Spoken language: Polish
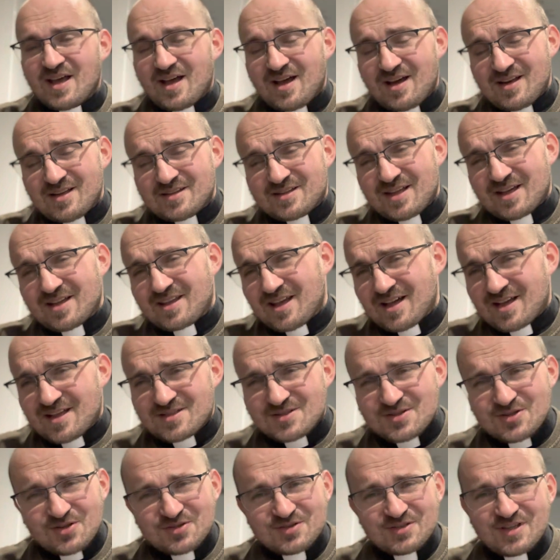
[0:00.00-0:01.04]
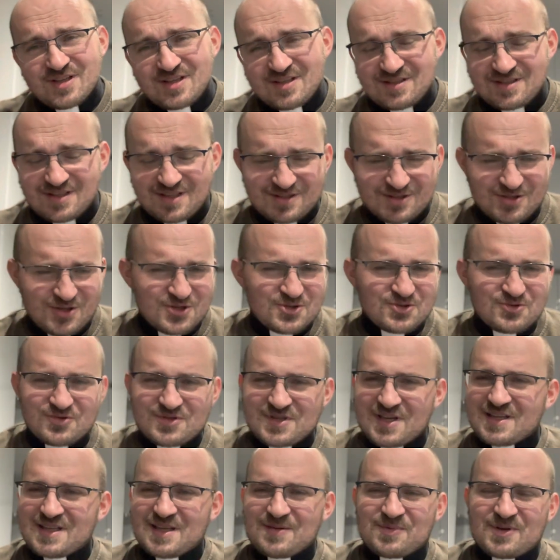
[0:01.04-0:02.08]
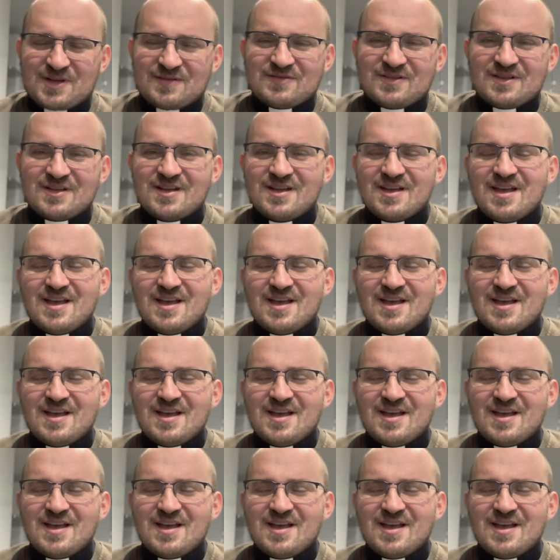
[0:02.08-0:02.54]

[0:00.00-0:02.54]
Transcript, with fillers: ale tak jak codziennie, do znudzenia prawie,